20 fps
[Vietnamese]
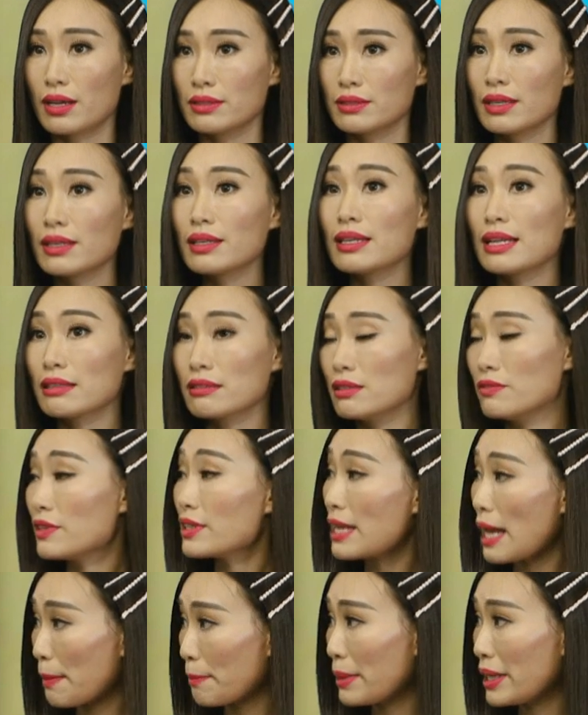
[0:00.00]
uh, nhất là người
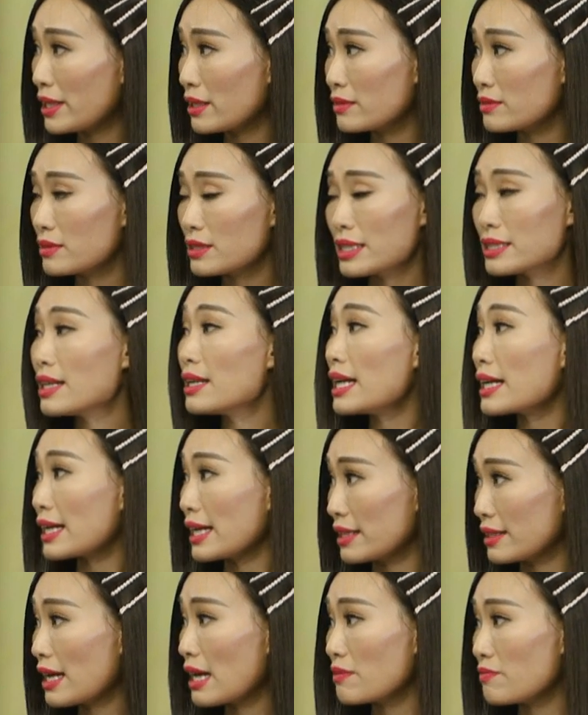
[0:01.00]
Việt Nam mình sẽ rất là
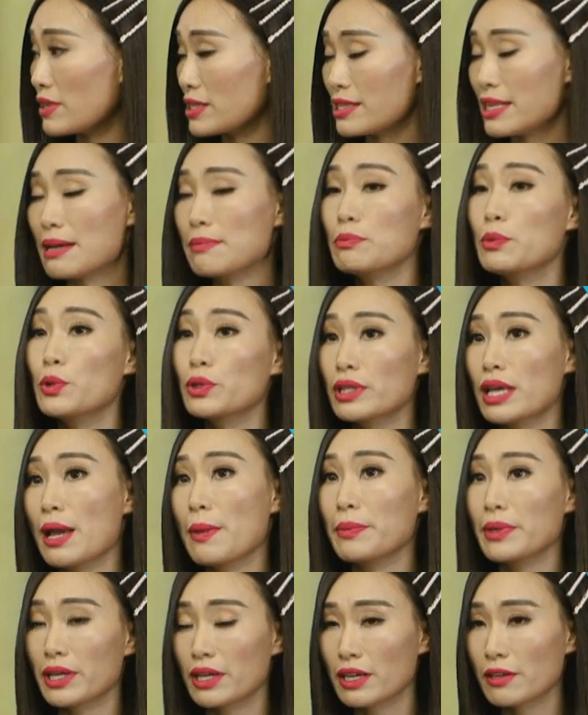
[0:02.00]
cẩn thận và sẽ mua
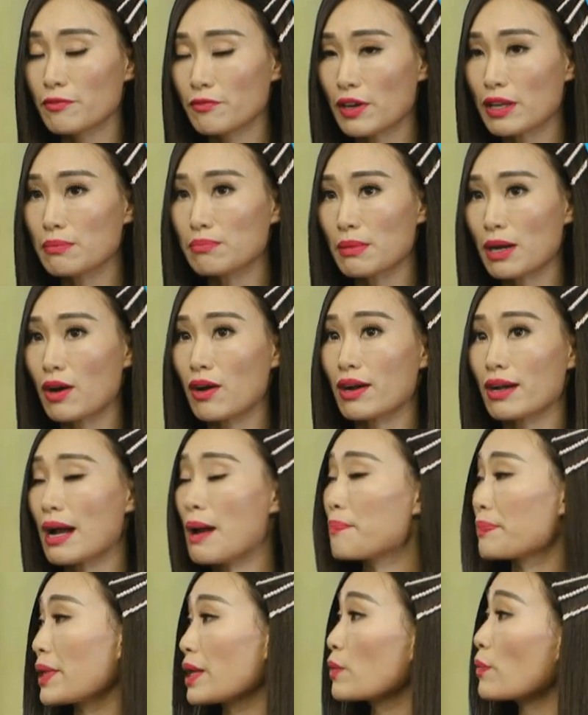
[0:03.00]
thêm những cái phần mà họ
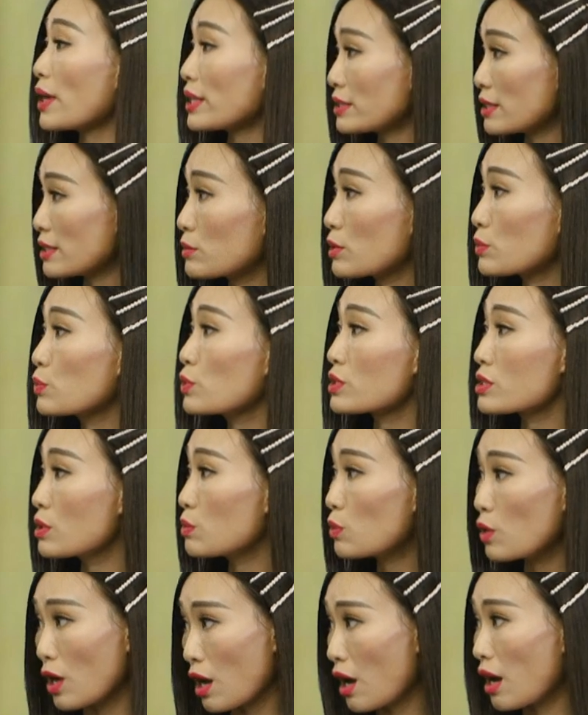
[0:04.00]
cảm thấy quan trong cuộc
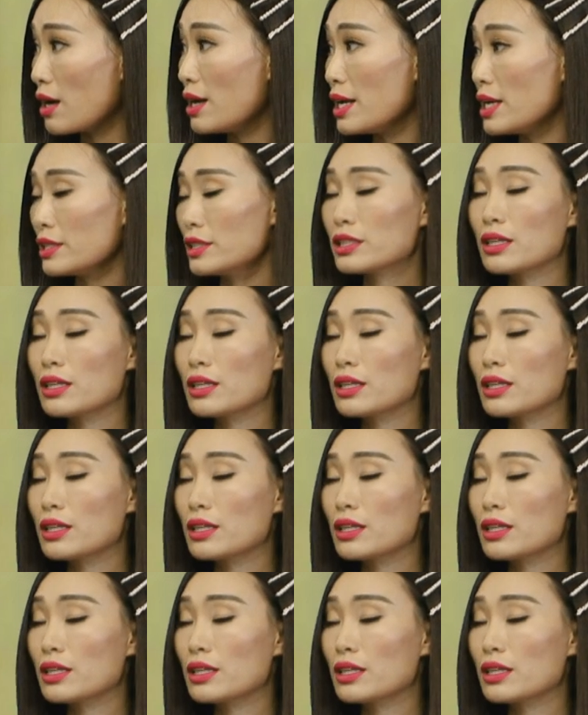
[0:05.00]
sống của họ ừ.